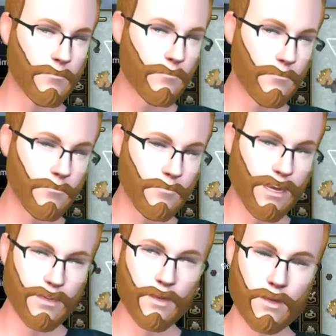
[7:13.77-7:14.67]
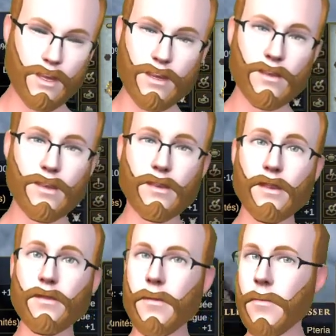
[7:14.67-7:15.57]
ce disciple, il va vous
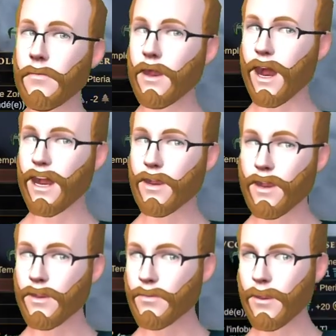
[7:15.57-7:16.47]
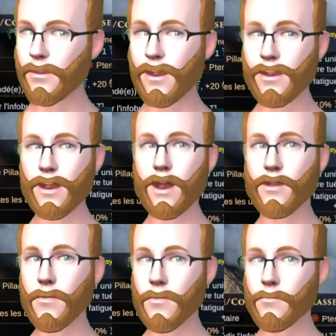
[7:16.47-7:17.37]
servir à construire, regardez là,
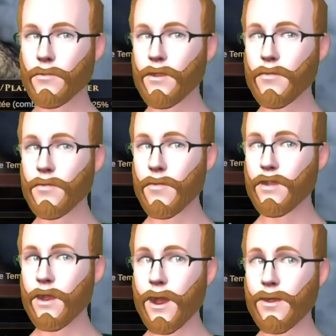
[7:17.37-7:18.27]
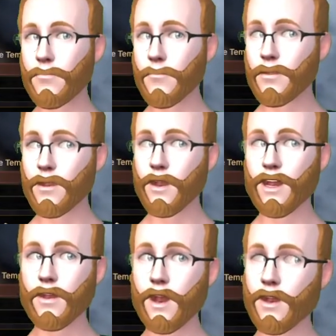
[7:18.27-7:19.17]
là on vous le propose, à construire les
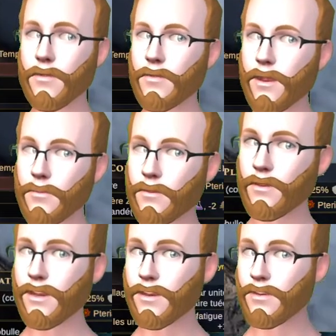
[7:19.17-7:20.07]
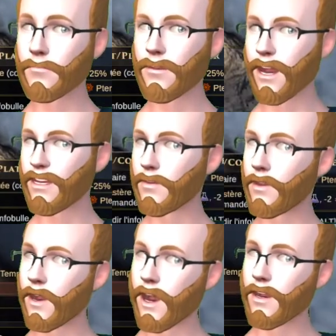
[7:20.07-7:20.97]
bâtiments religieux. Donc cette ville-là ne
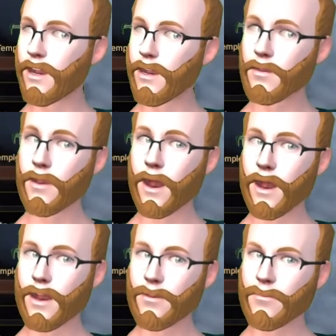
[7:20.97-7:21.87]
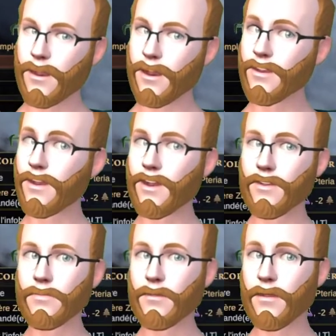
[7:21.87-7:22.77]
possède pas encore de monastère,
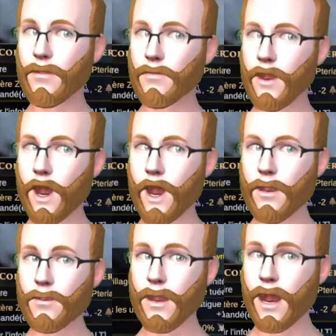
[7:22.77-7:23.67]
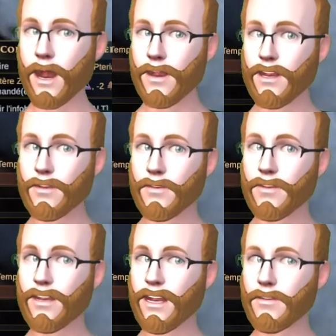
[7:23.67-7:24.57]
donc grâce à cette unité
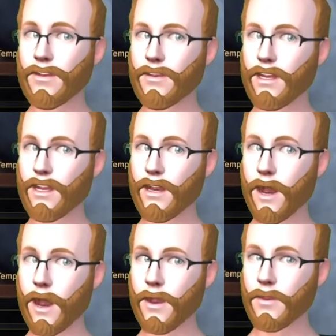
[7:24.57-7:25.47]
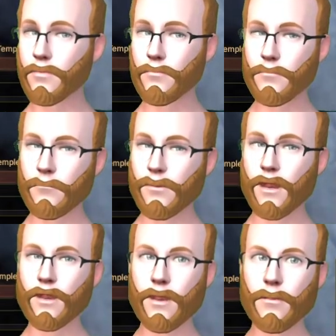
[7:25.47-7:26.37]
disciple, je vais pouvoir construire ce
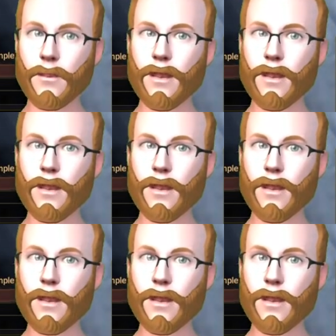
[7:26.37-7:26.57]
monastère.